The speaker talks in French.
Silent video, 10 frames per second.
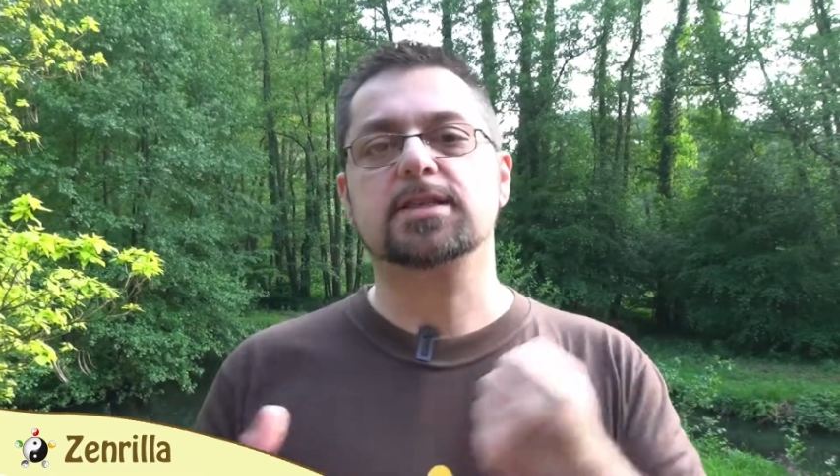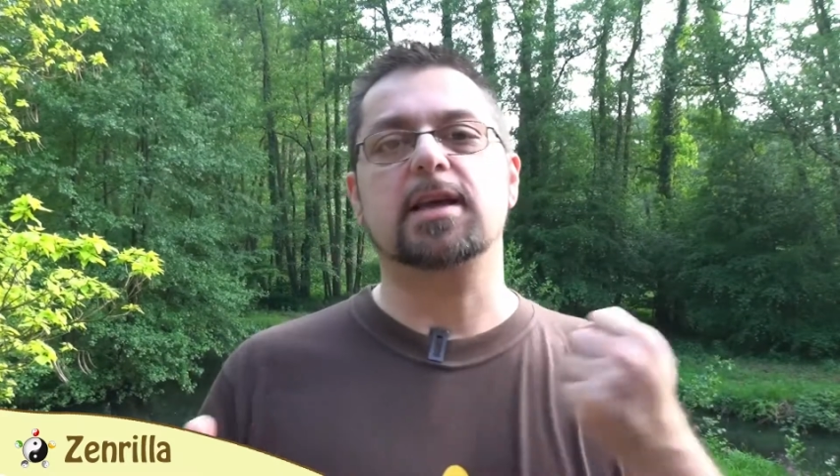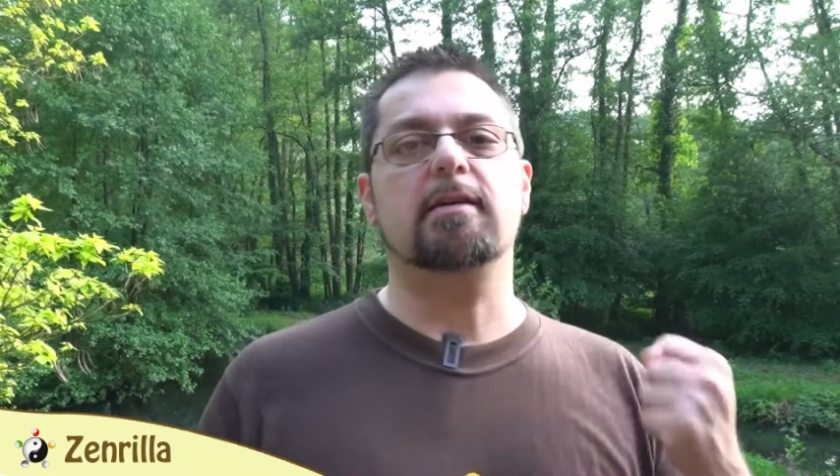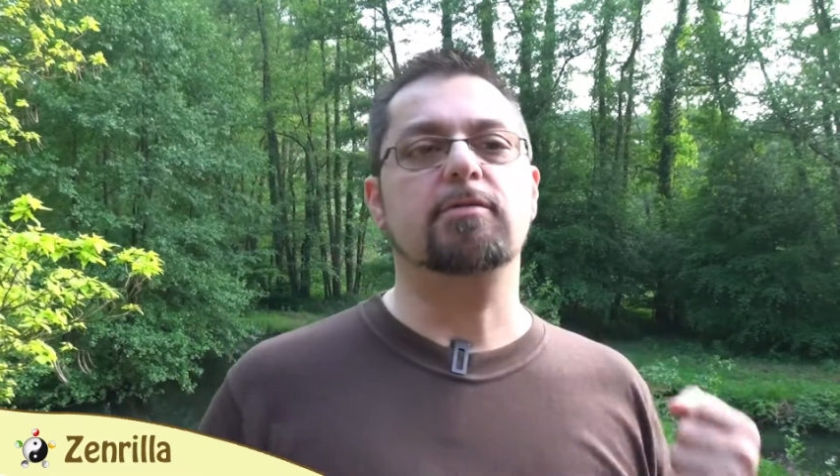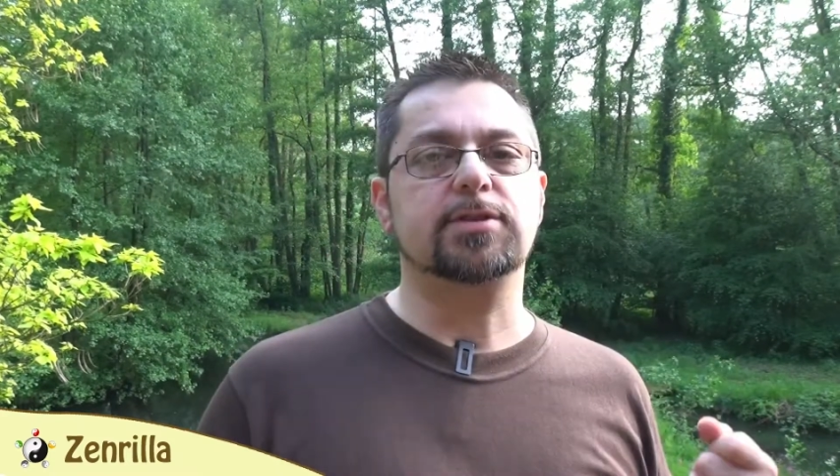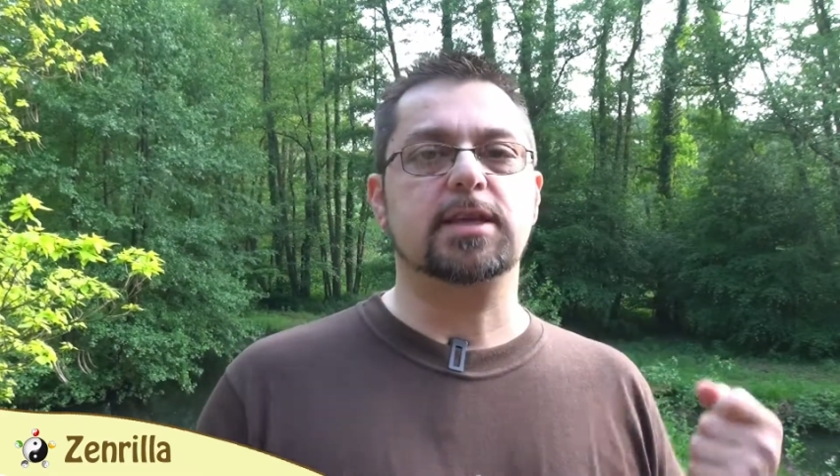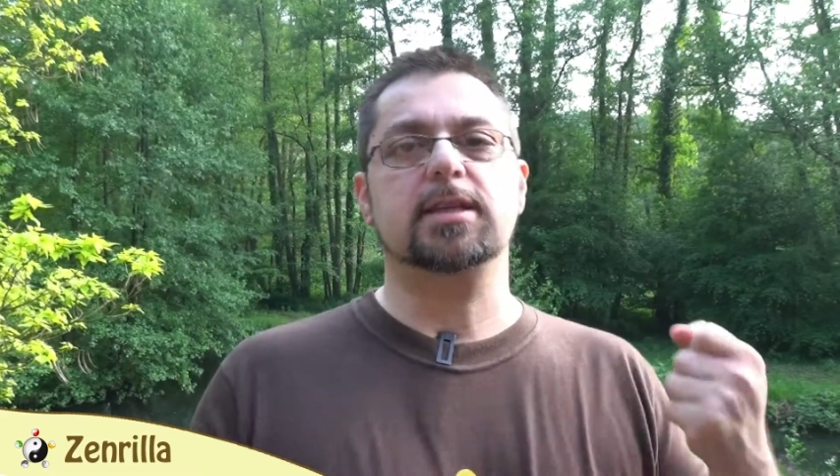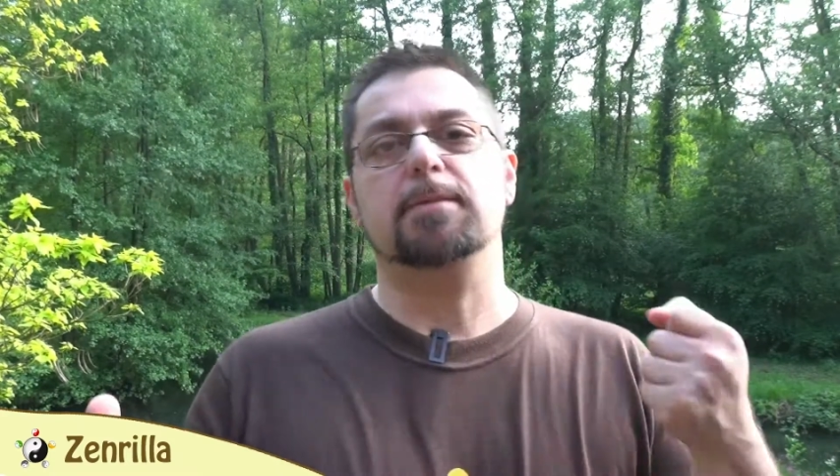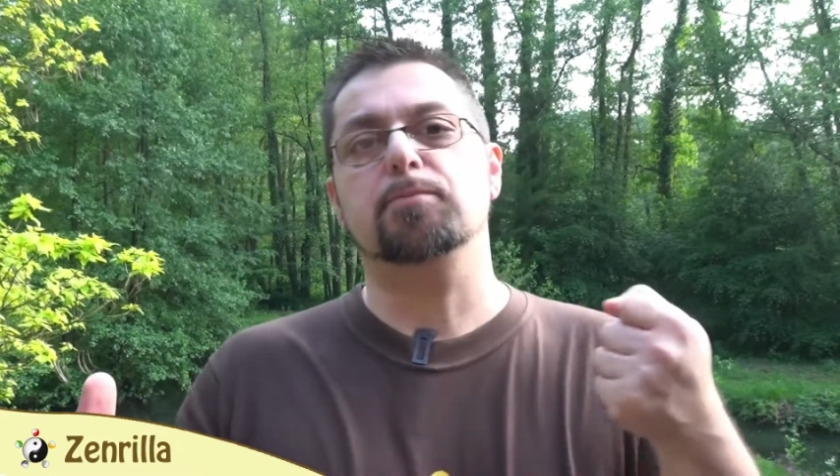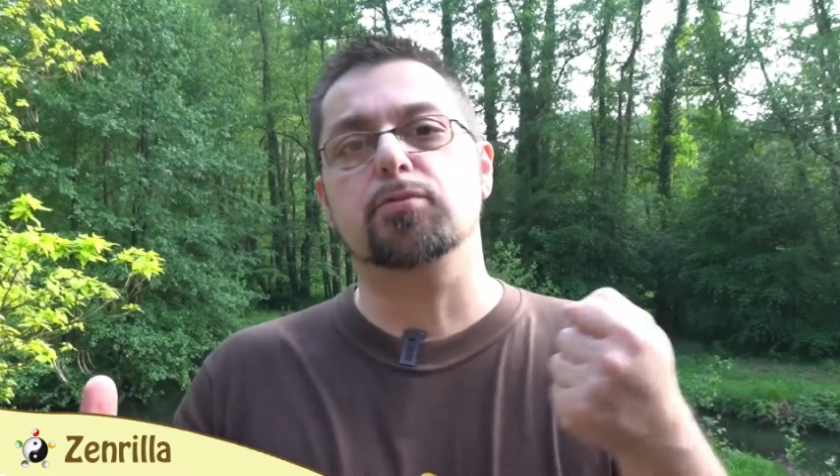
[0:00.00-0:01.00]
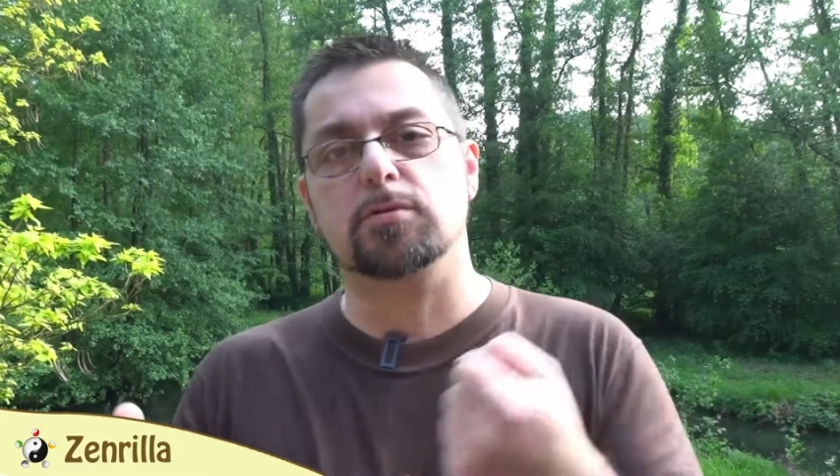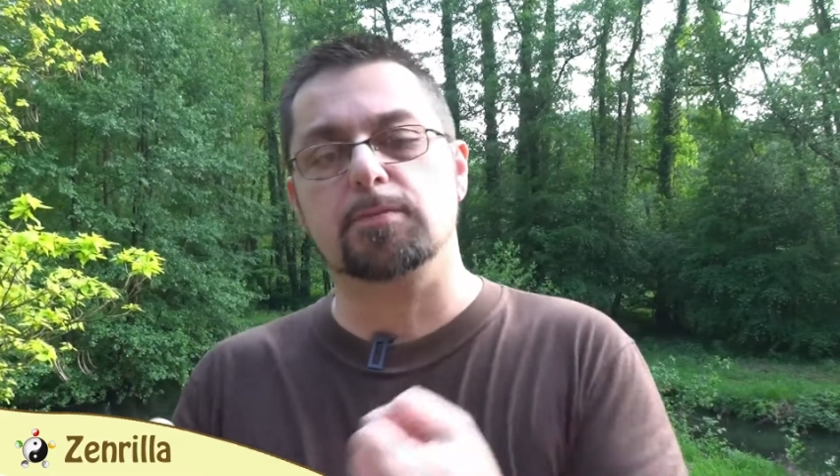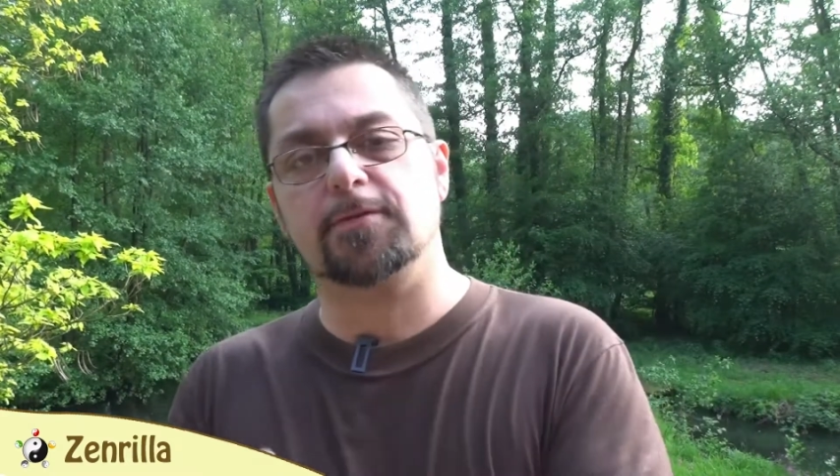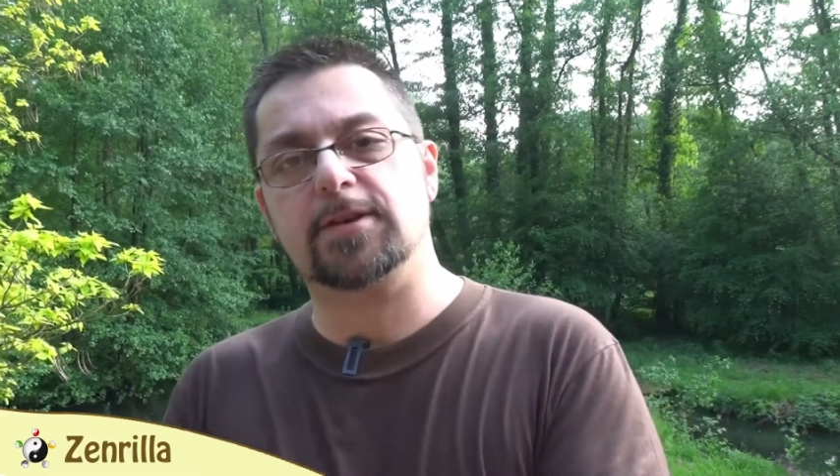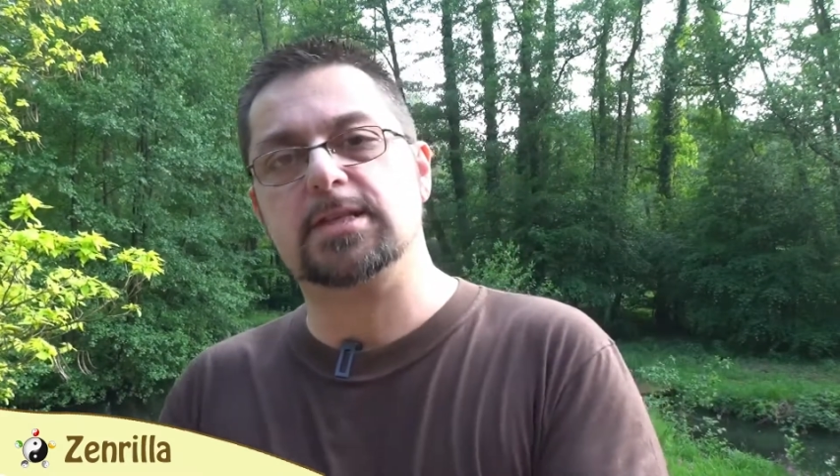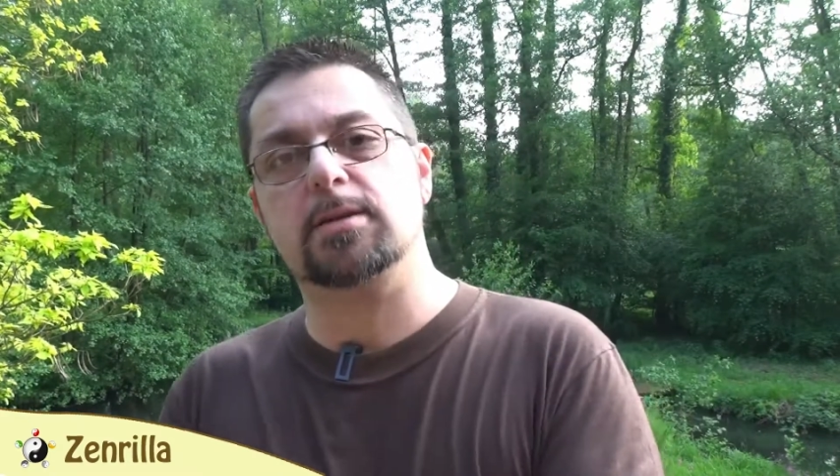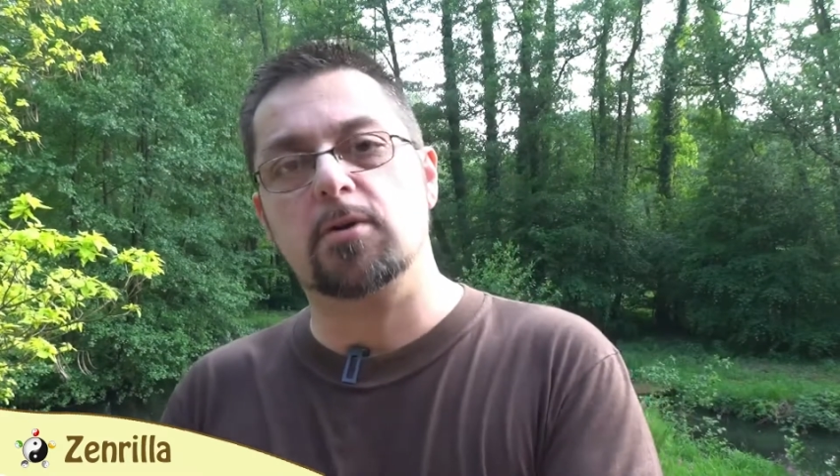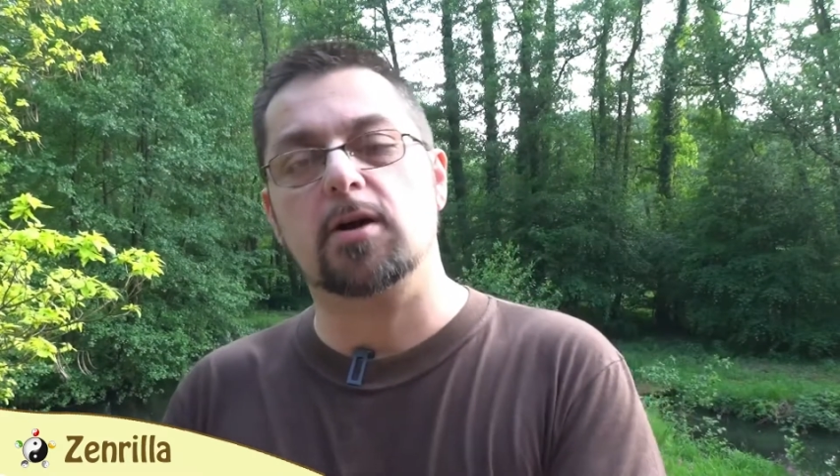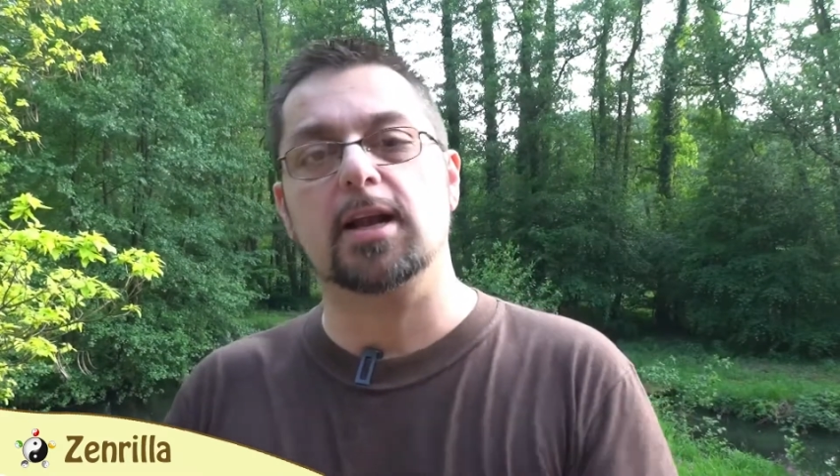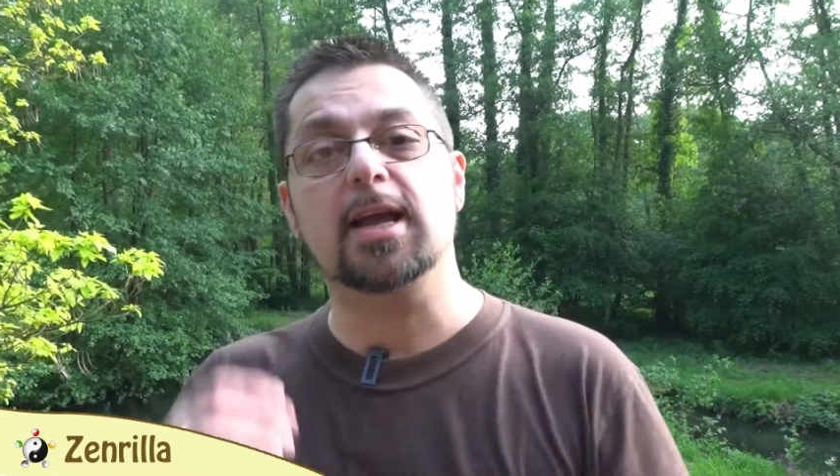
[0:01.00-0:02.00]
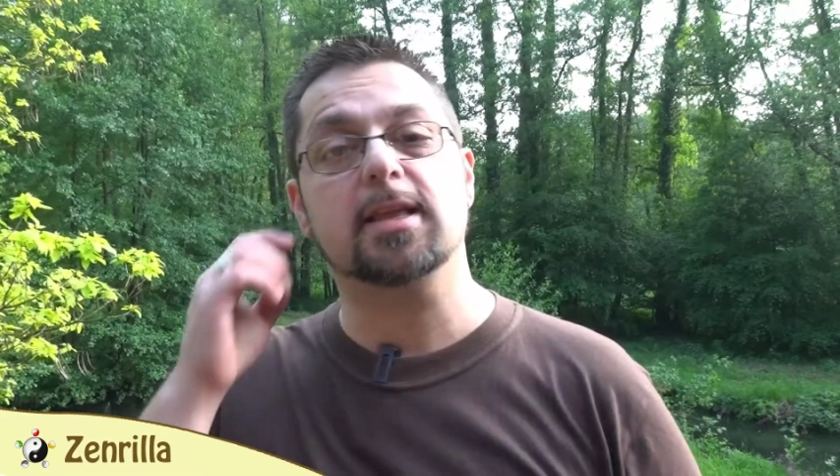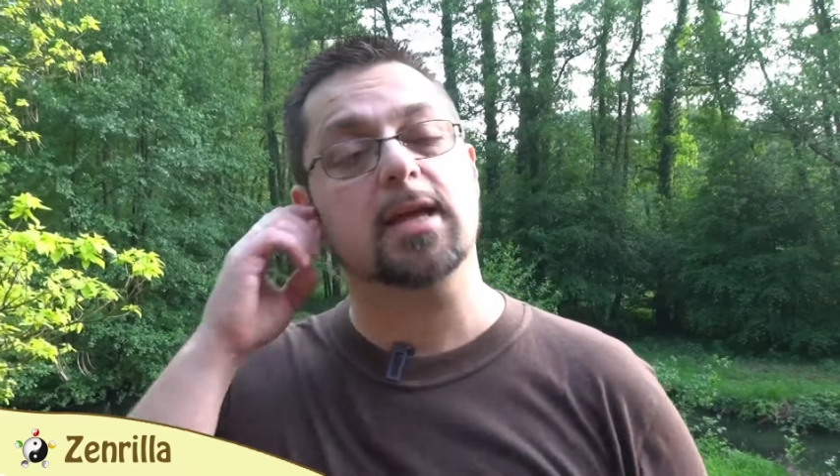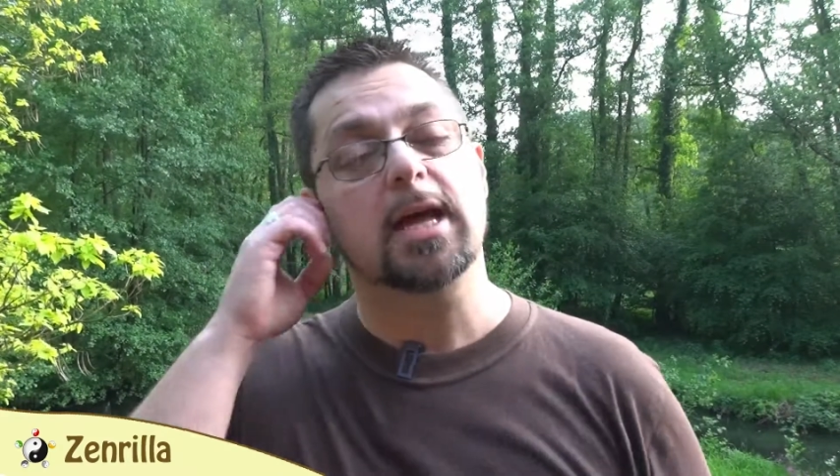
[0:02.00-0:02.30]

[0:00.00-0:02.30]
ça va vous aider beaucoup plus facilement à l'être.